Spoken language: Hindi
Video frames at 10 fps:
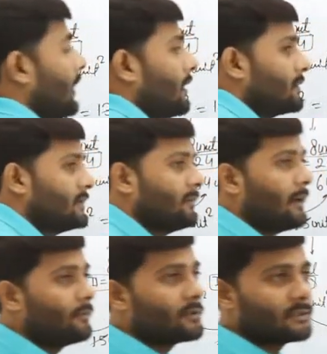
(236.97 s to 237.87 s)
आ, जब
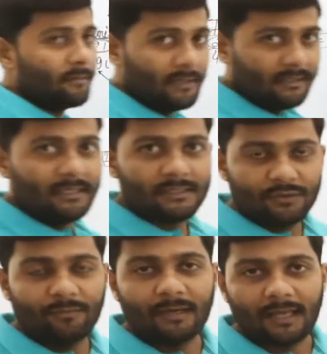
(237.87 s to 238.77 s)
आपको सम्मिलित
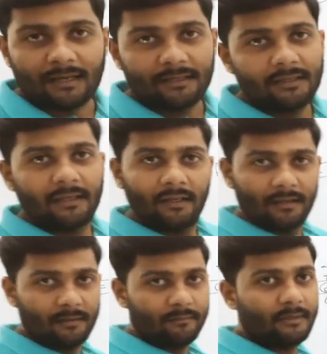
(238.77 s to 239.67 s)
रेशियो बना रहे
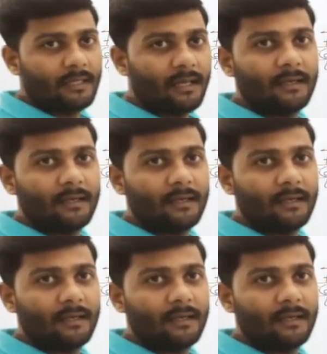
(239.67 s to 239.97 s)
थे बता